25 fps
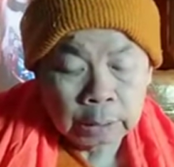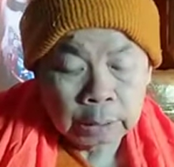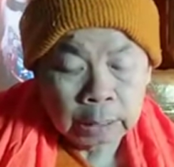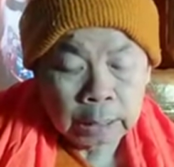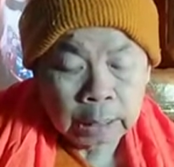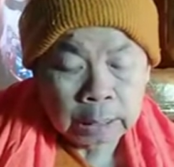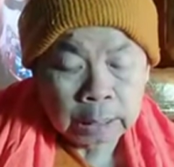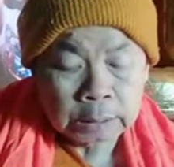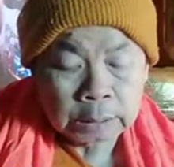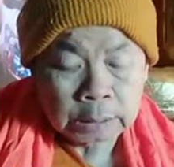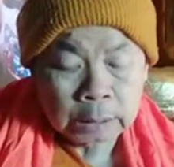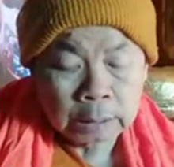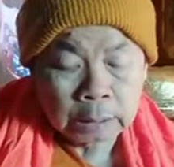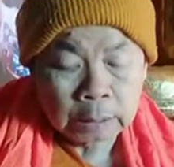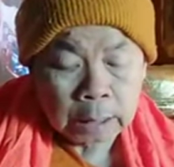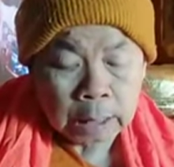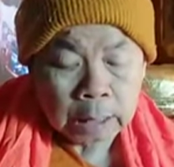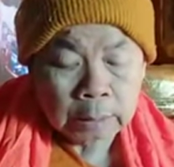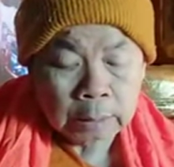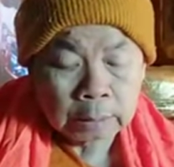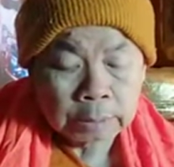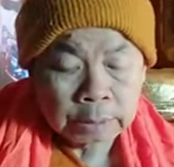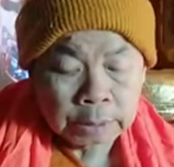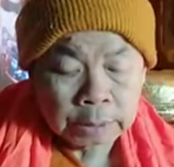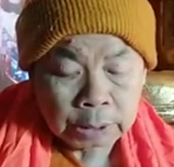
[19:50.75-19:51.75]
นาสนะ
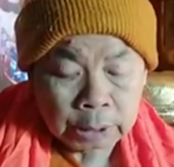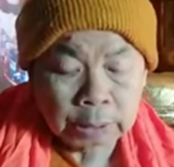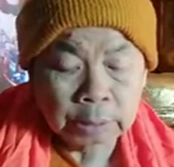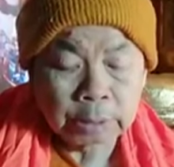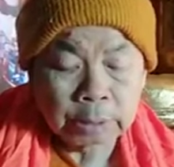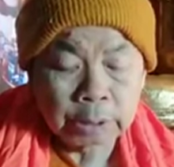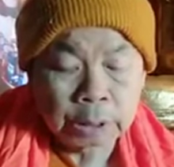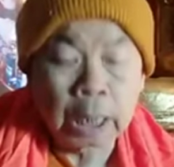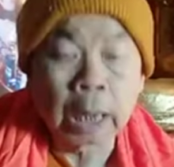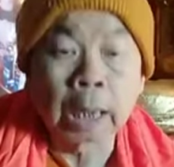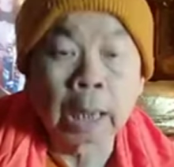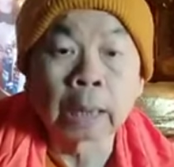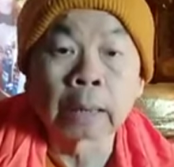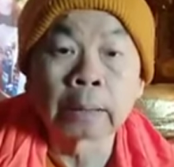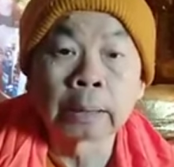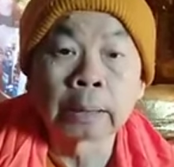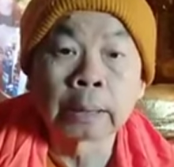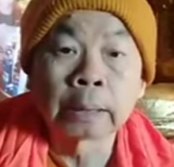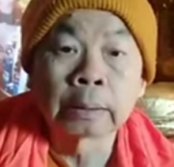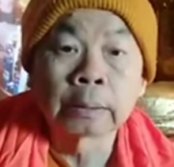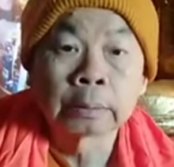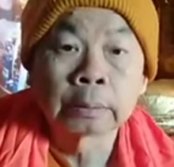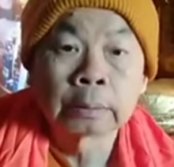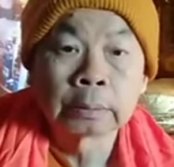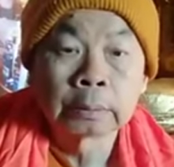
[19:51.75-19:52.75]
เจ็ดอย่าง
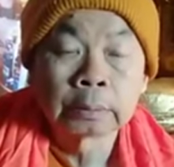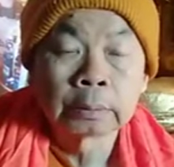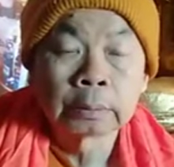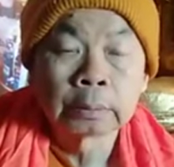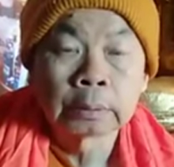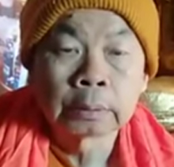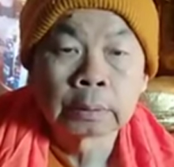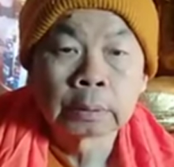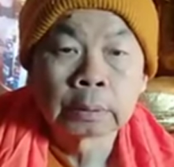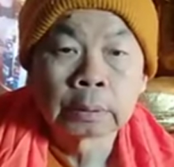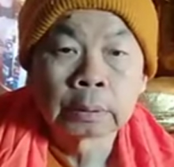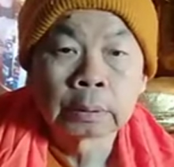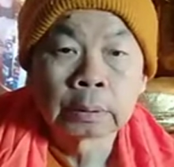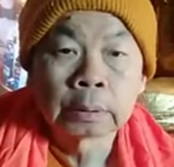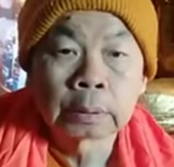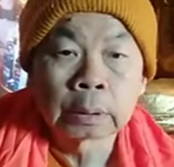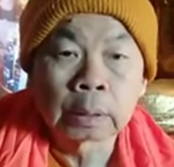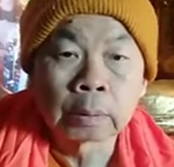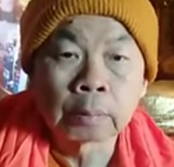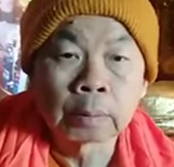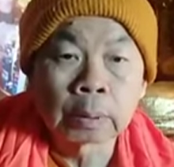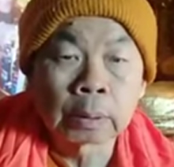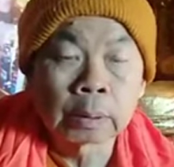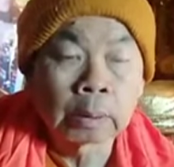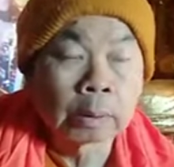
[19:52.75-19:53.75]
นะ
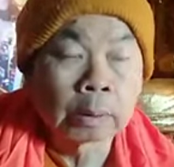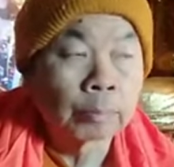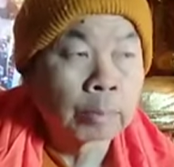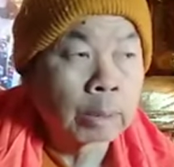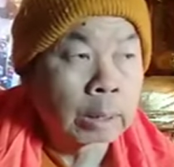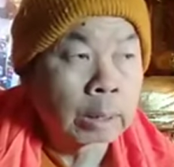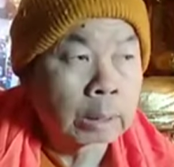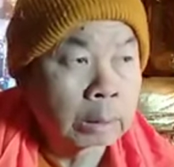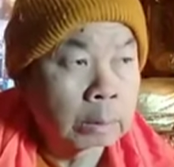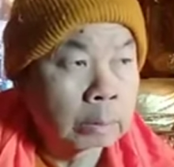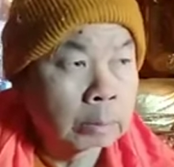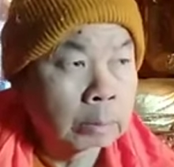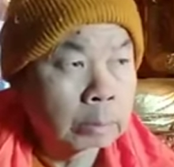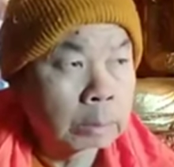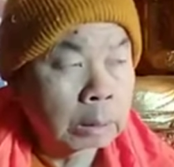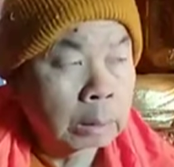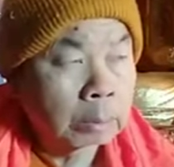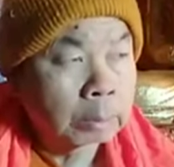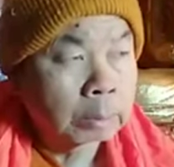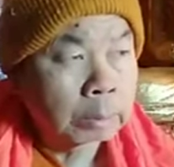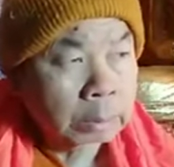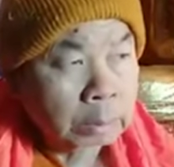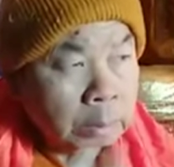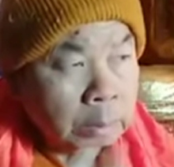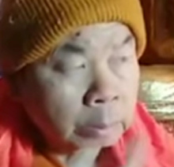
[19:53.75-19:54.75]
เอามาเรือนว่างนี้ไม่ได้
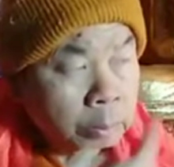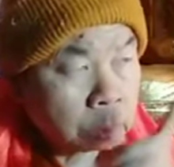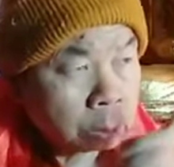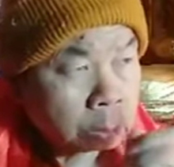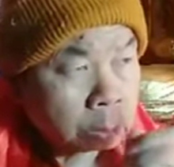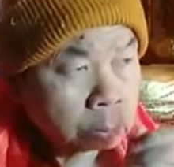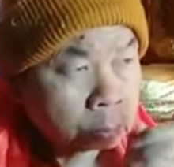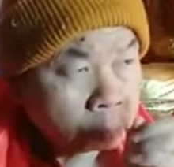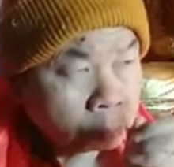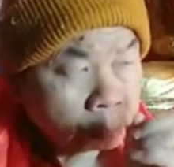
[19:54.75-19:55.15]
หมายเฉพาะ